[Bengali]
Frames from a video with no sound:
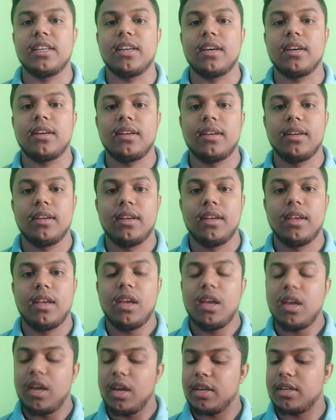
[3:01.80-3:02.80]
কি না
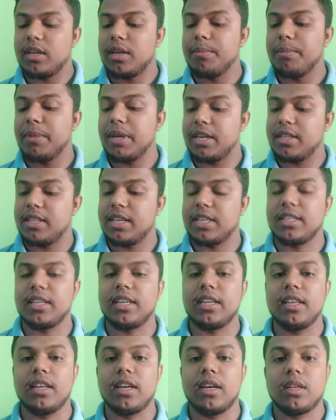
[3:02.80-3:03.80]
এটার মেয়াদ
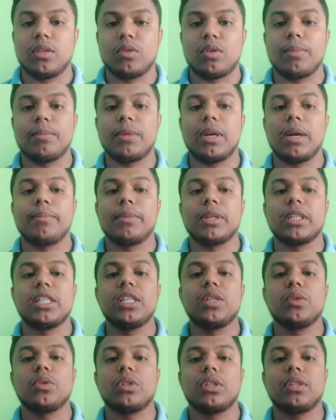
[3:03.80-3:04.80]
আছে কি না তো আমরা আমরা
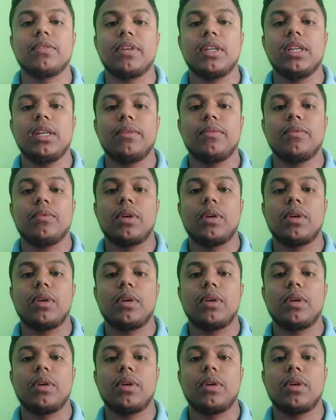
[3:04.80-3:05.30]
কি করতে পারি